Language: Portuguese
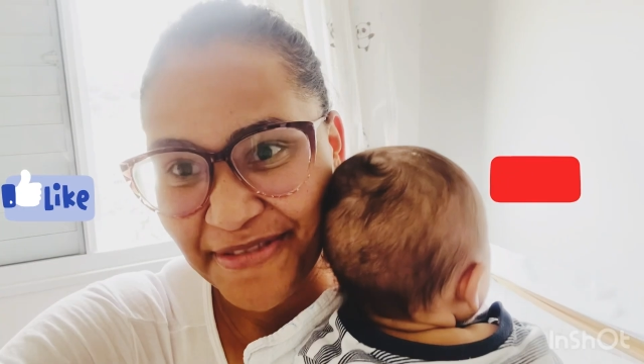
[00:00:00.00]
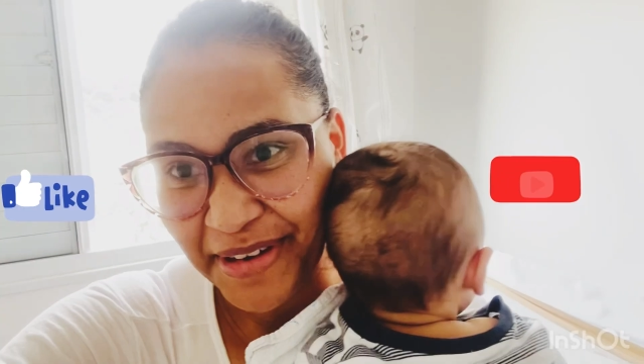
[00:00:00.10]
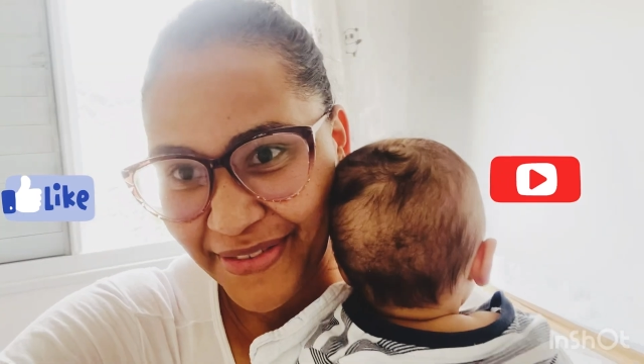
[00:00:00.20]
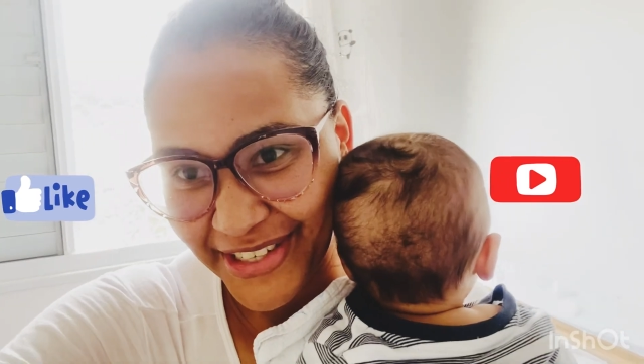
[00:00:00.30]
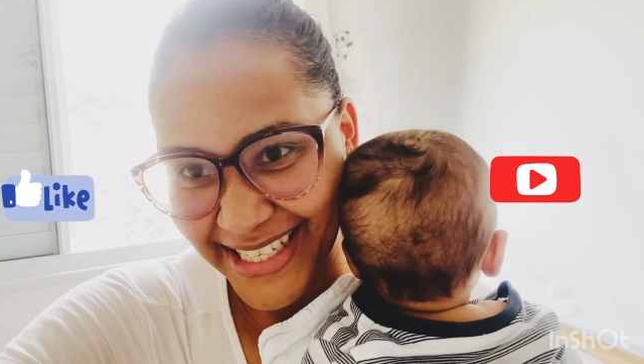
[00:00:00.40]

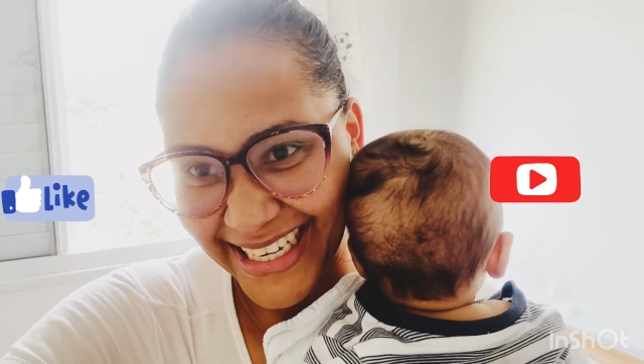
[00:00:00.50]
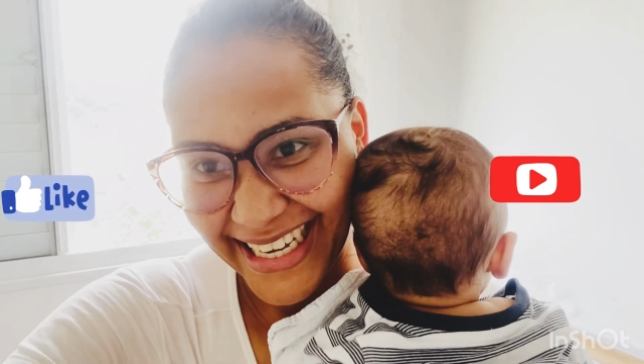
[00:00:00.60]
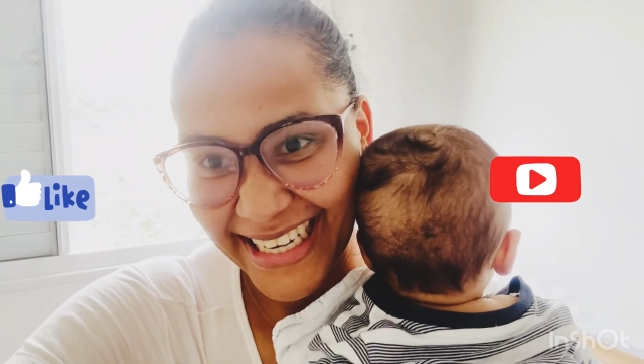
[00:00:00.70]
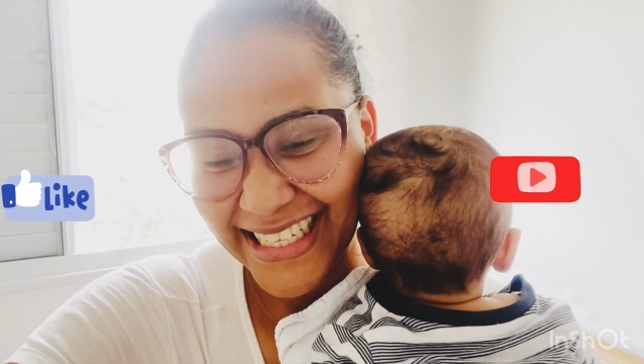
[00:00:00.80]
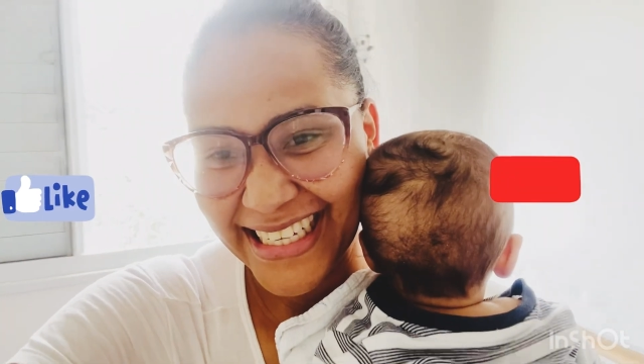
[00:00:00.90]
para
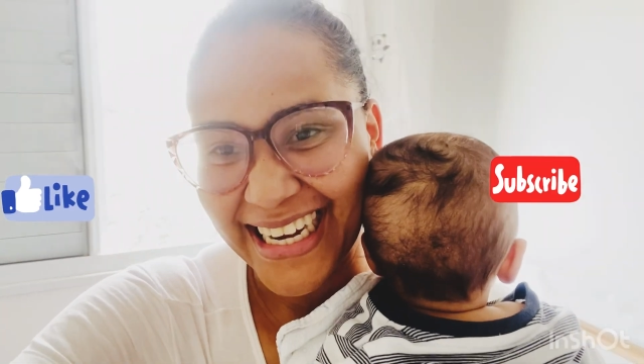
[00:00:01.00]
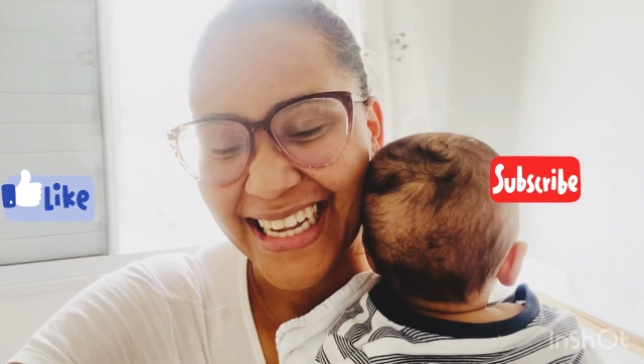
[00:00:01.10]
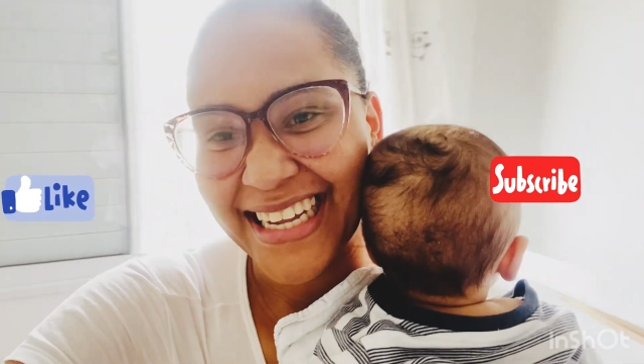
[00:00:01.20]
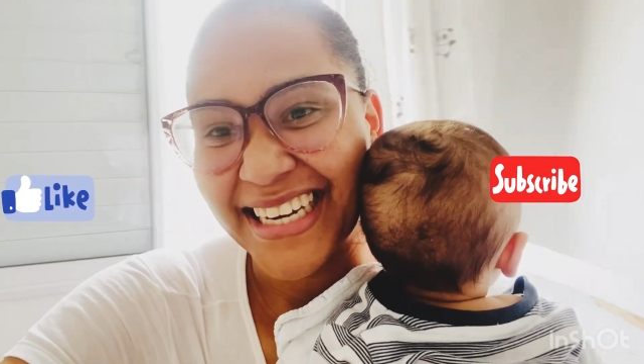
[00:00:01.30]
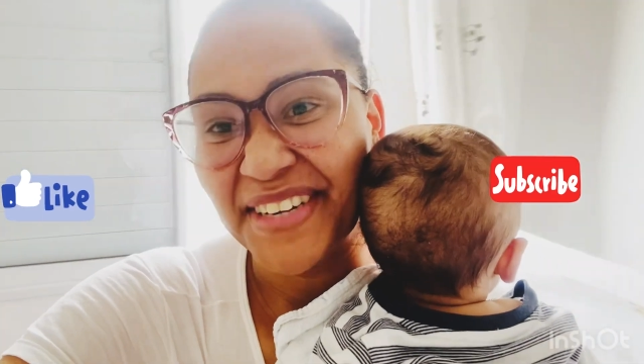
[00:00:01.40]
vocês. A
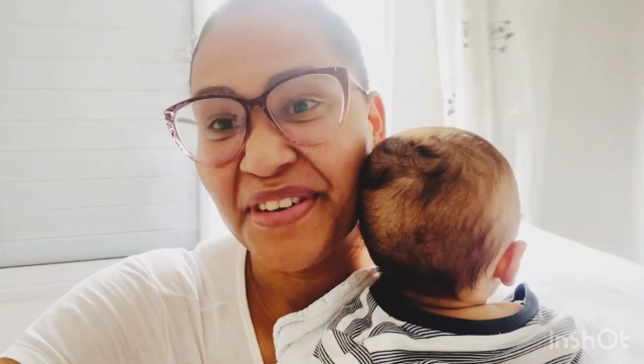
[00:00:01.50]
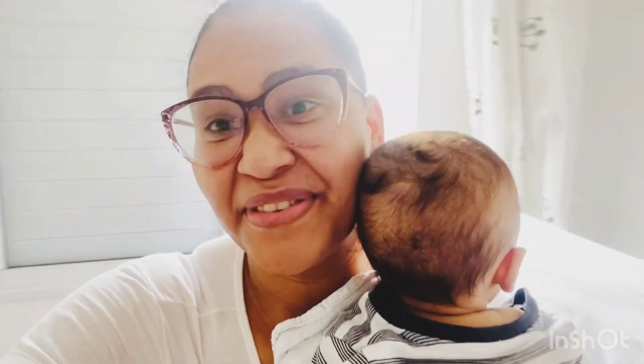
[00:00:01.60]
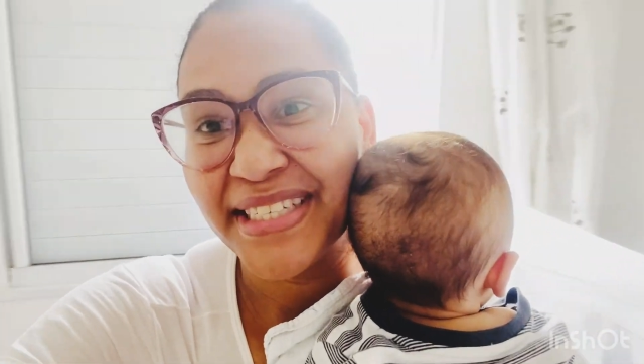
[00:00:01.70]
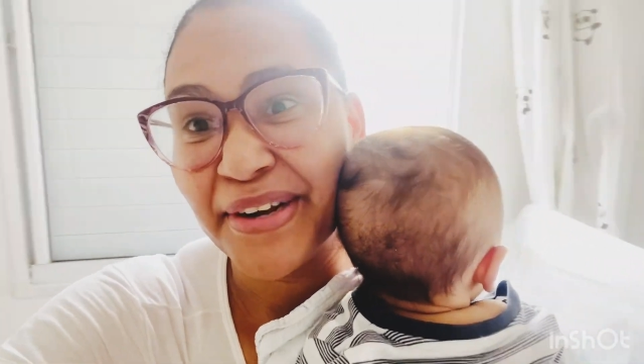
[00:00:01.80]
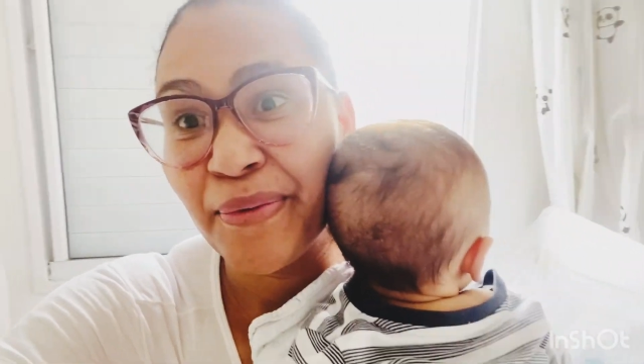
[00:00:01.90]
Catarina vai
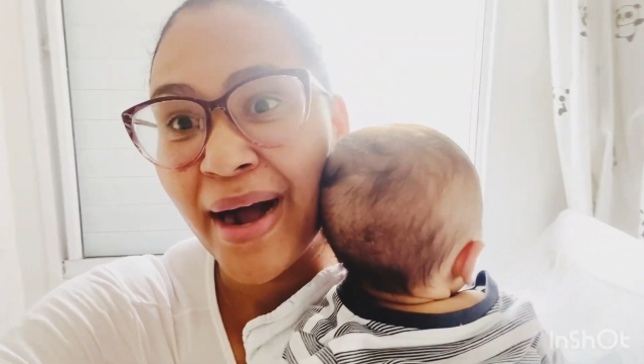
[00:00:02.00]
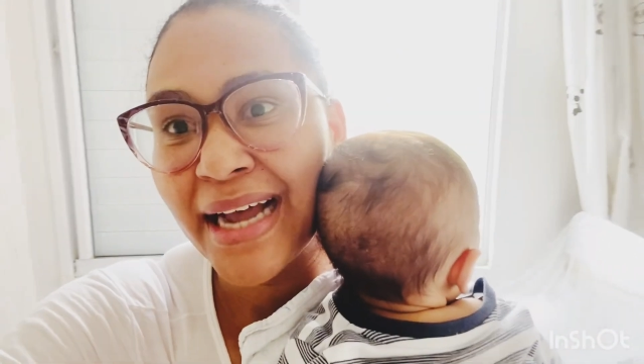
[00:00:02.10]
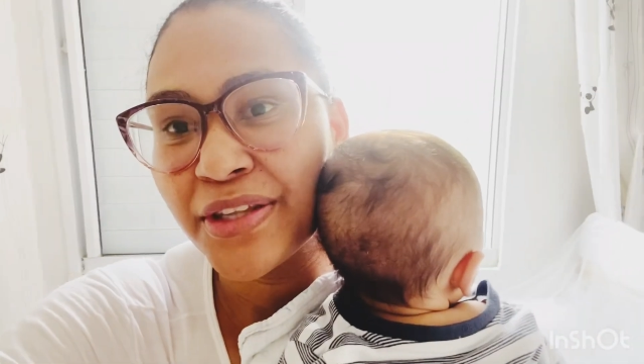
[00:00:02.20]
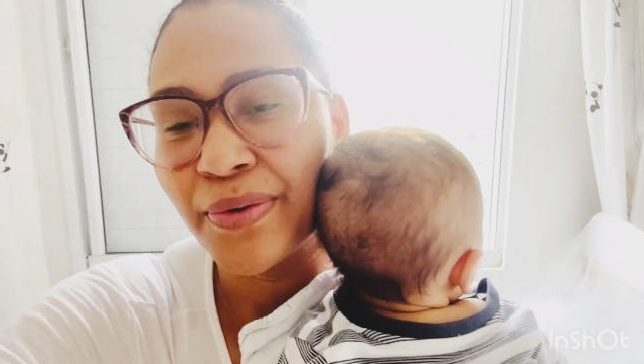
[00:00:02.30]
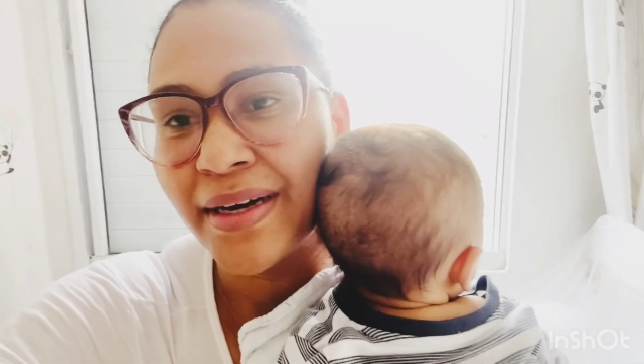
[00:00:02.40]
fazer
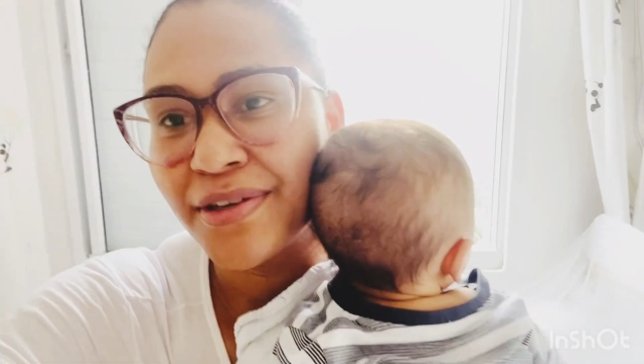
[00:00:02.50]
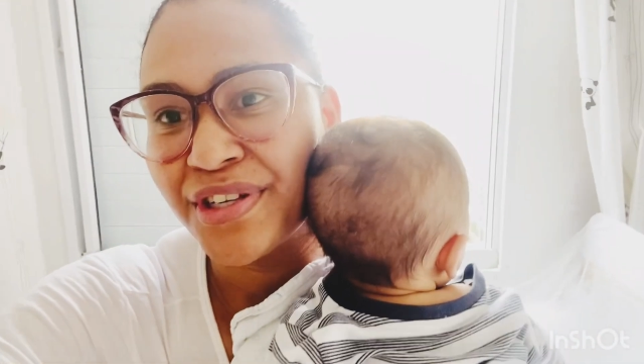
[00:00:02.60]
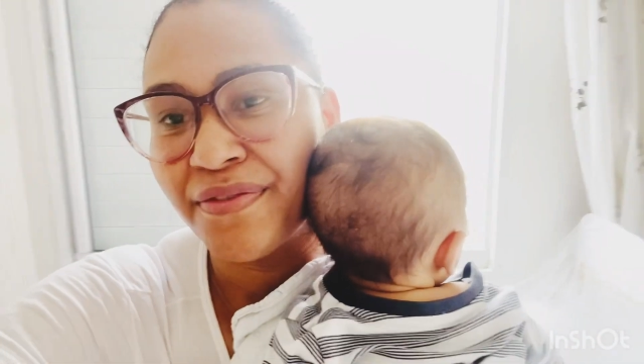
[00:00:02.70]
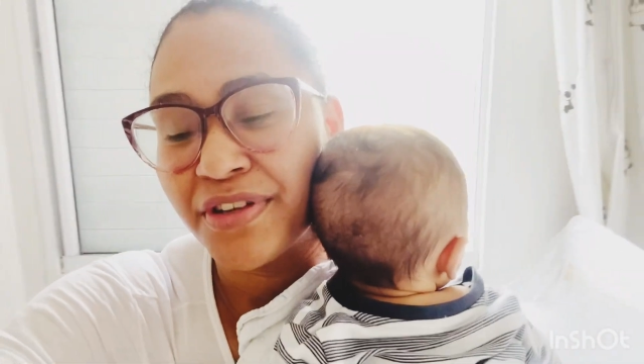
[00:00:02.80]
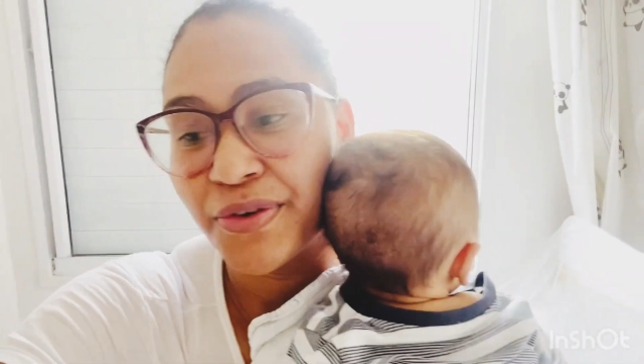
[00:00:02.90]
4 anos,
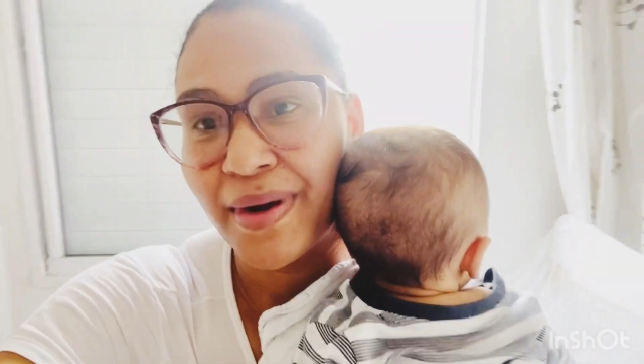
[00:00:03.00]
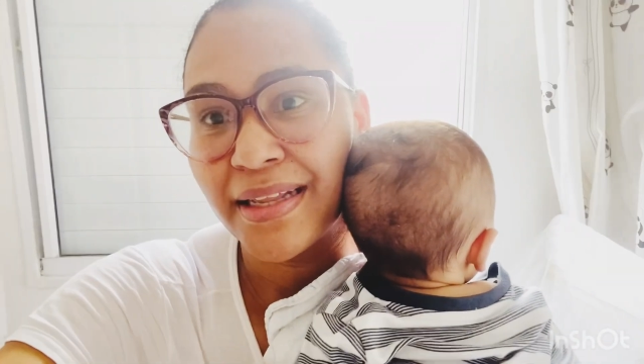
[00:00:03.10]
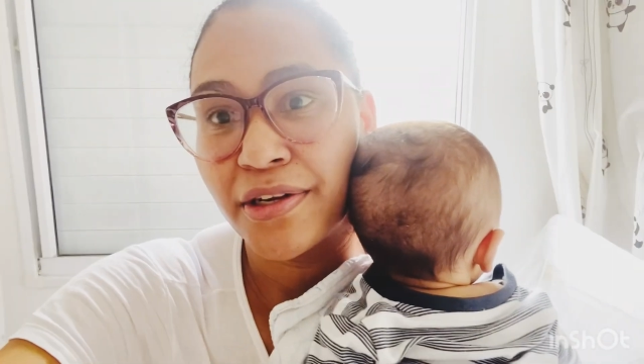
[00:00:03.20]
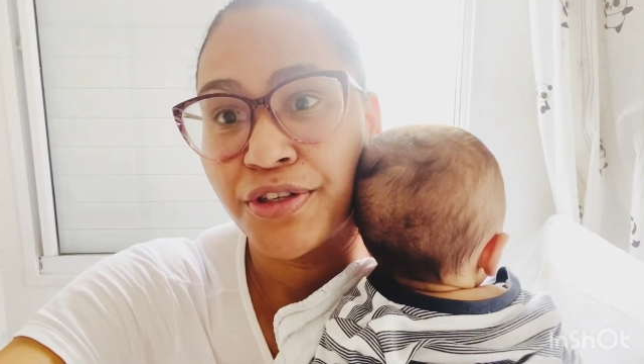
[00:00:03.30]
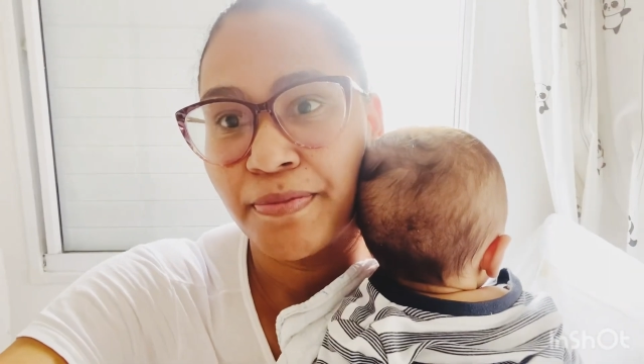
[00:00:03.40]
dia
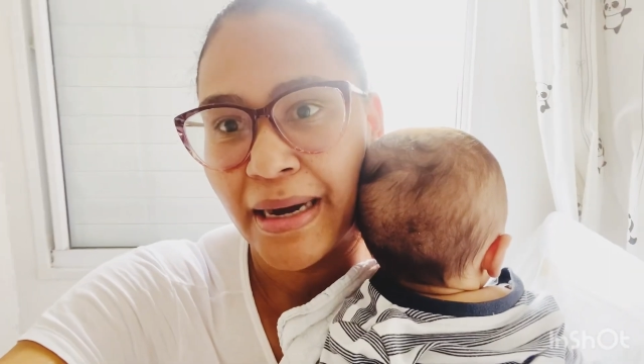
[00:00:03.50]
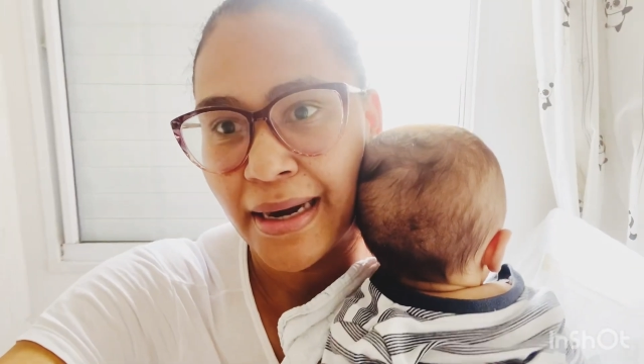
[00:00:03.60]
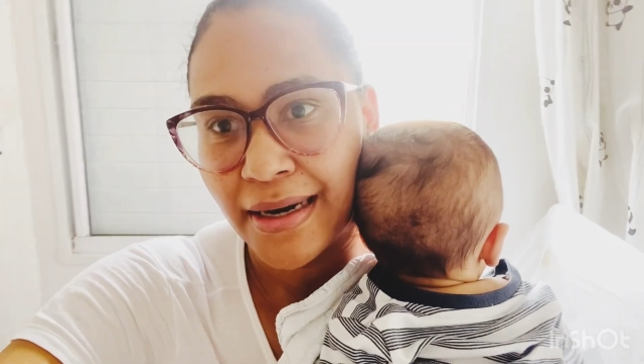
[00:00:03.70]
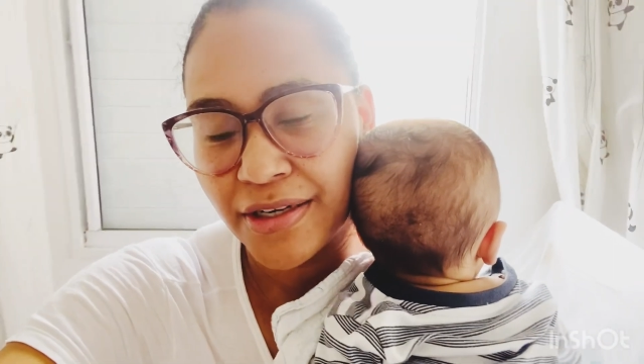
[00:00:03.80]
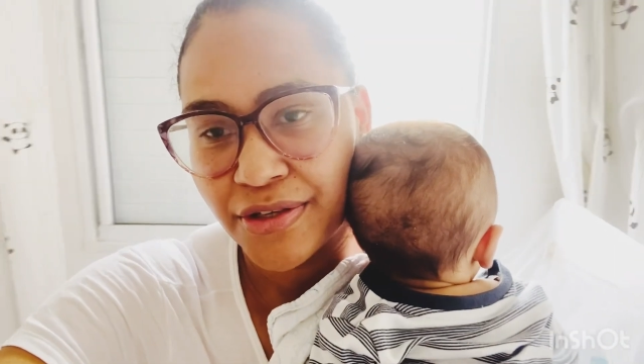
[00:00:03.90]
24 de
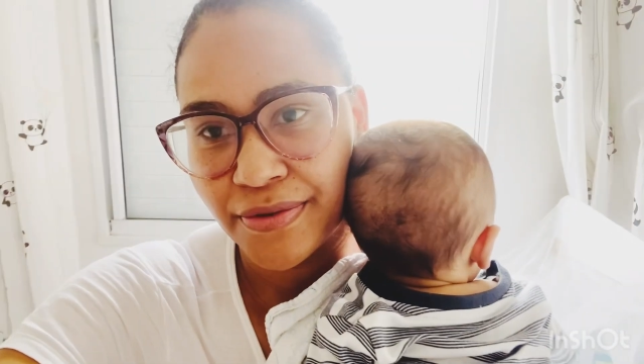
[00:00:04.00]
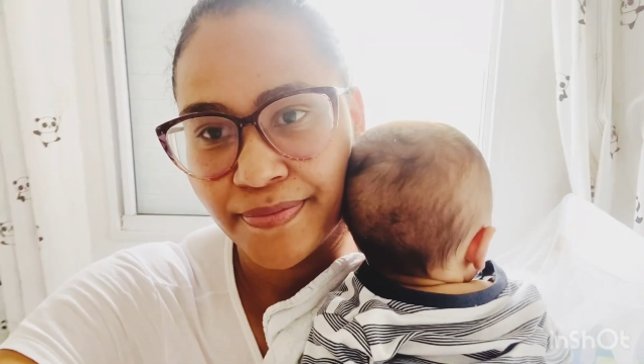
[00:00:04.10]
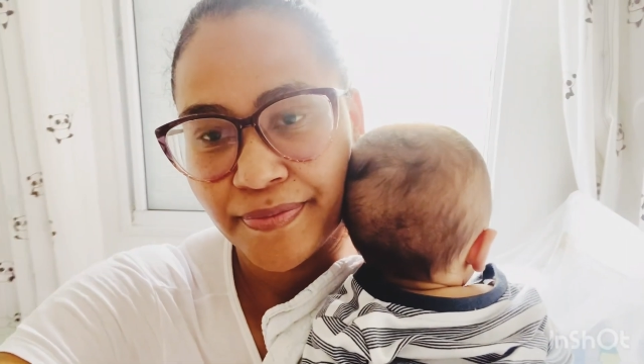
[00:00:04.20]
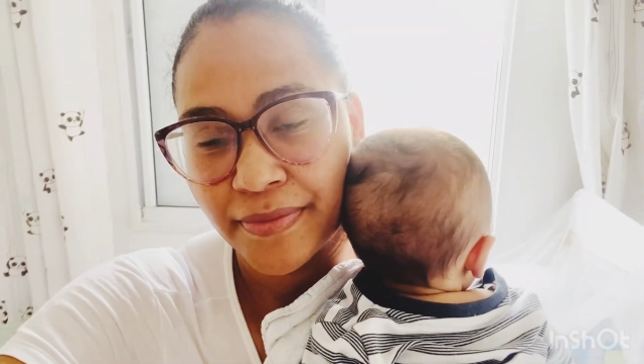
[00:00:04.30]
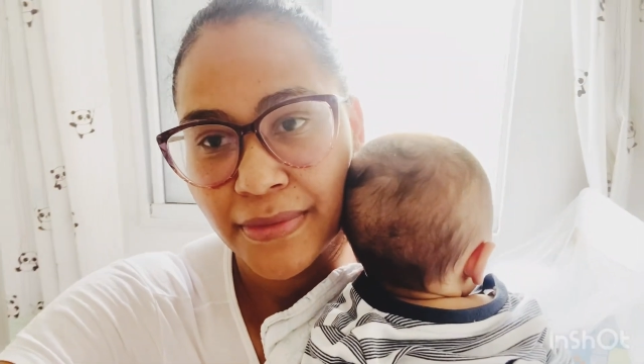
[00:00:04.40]
março.